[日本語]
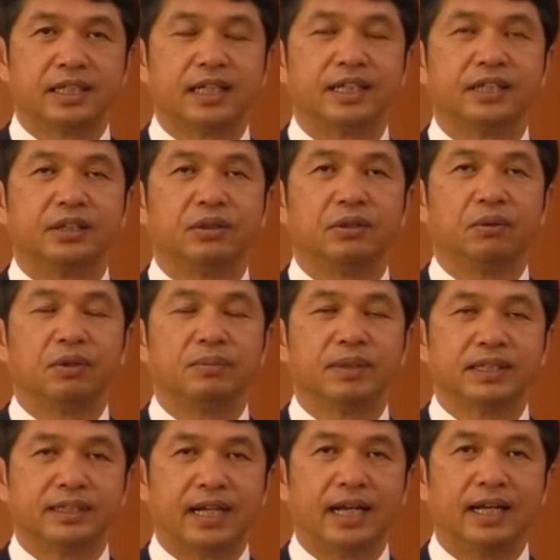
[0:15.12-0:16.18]
限っており
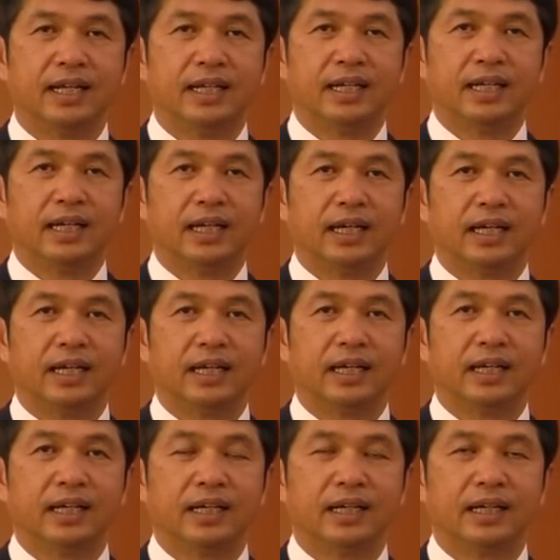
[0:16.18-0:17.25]
ました
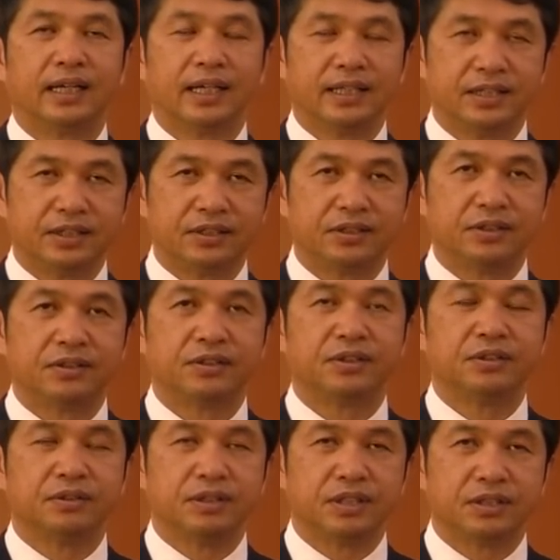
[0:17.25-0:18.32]
平日
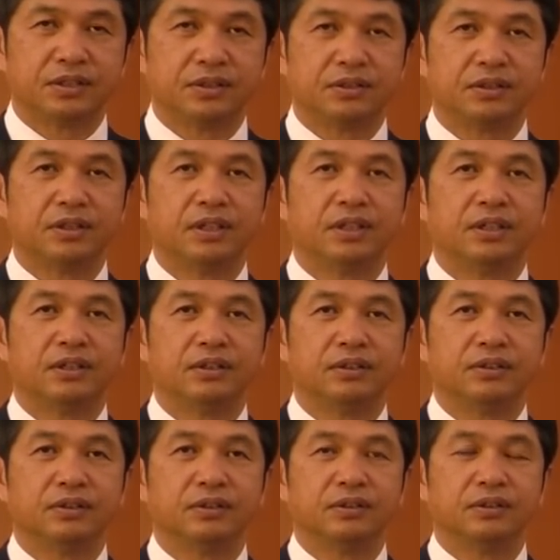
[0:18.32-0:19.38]
休日
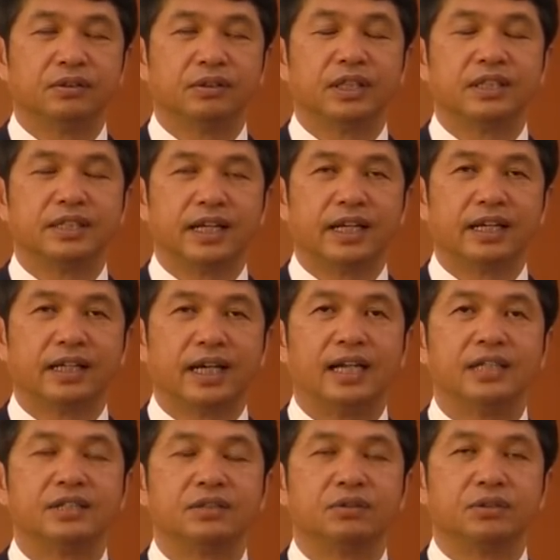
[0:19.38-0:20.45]
のですね
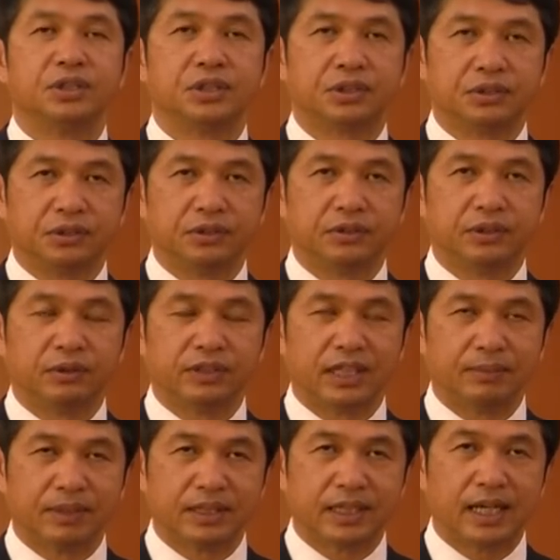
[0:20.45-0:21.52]
外出の自粛でご
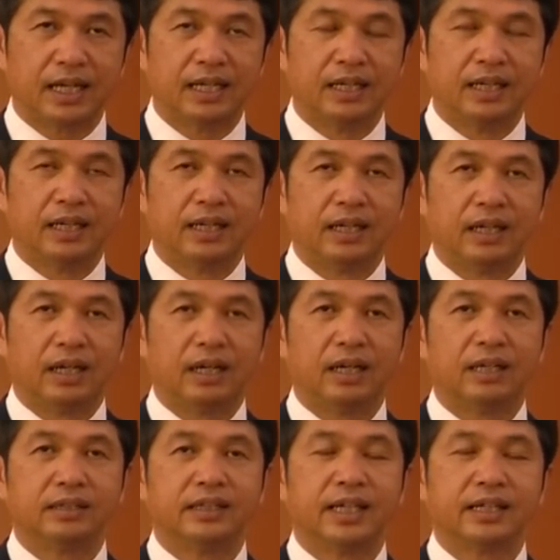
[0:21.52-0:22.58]
ざいますが
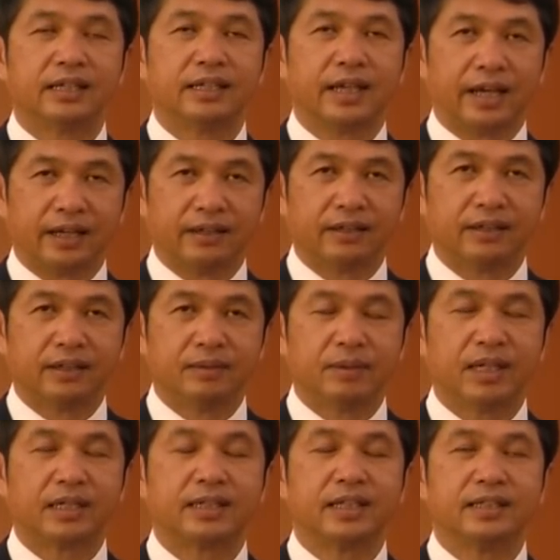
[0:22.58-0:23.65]
全県
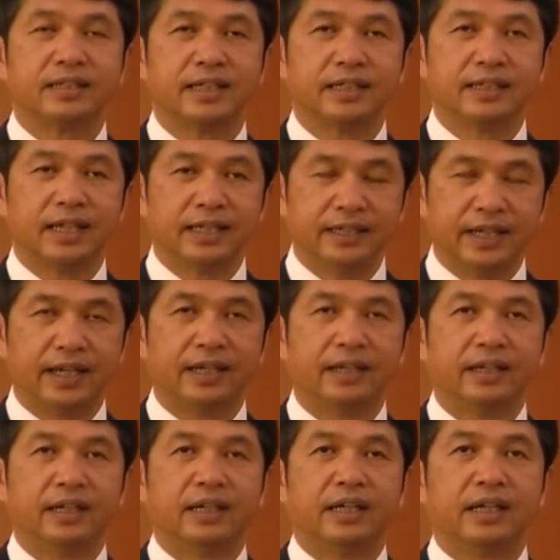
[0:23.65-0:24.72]
茨城県全体
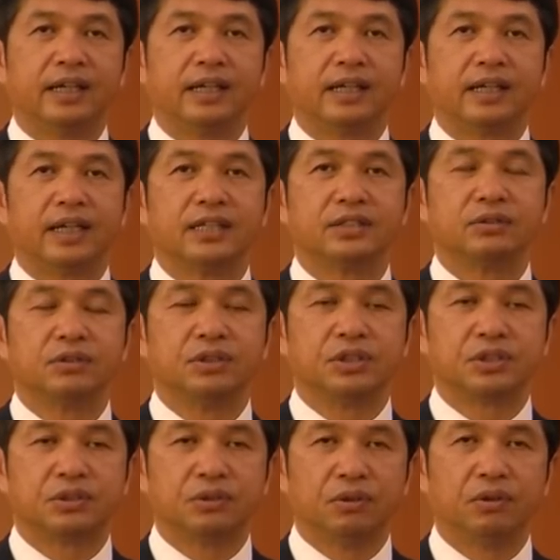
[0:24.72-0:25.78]
で外出の自
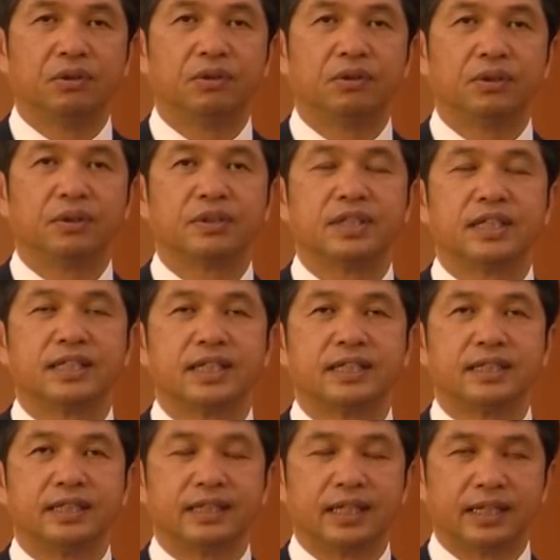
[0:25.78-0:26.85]
粛を要請さ
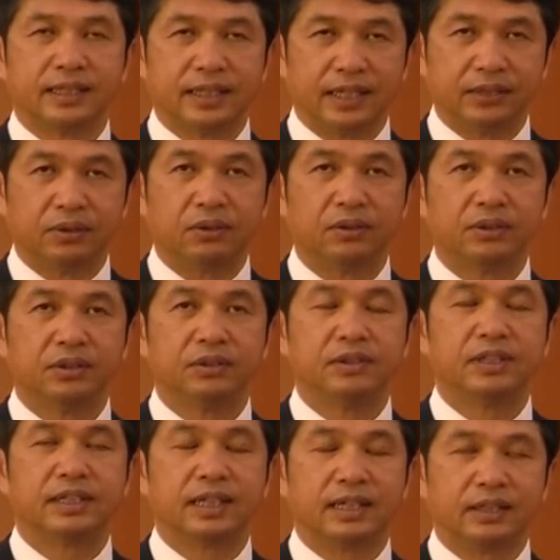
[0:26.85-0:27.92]
せていただきたいというふ
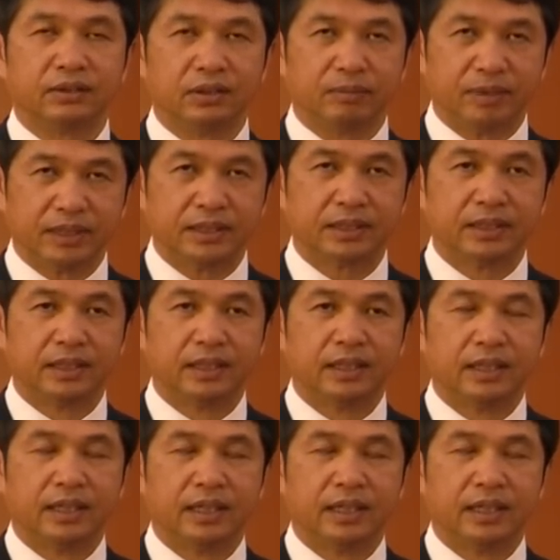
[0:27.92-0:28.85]
うに考えております